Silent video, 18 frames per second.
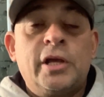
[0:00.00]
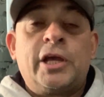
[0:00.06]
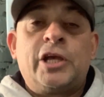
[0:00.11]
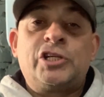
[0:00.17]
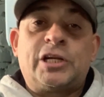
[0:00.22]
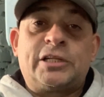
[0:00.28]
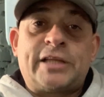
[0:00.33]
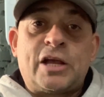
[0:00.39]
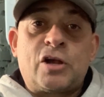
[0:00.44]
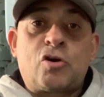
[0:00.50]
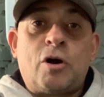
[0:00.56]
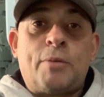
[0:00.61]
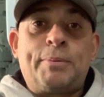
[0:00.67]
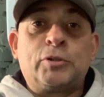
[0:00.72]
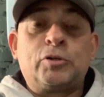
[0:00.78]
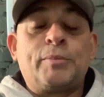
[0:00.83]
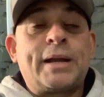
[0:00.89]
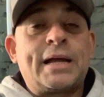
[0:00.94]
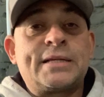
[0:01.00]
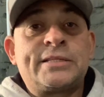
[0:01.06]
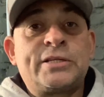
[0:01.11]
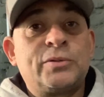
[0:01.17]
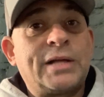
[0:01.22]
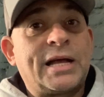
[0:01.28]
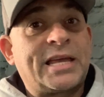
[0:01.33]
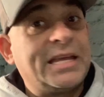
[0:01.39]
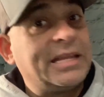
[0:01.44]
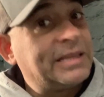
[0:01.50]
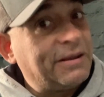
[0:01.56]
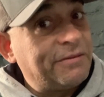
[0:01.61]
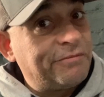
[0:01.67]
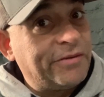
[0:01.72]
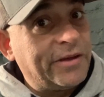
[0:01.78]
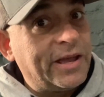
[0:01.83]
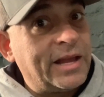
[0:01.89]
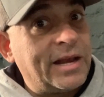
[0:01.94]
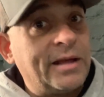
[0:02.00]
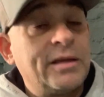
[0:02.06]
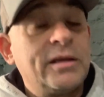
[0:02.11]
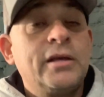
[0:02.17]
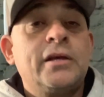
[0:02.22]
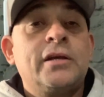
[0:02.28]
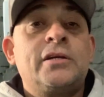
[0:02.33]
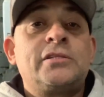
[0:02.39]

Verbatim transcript: já tem Copa do Brasil na quinta-feira.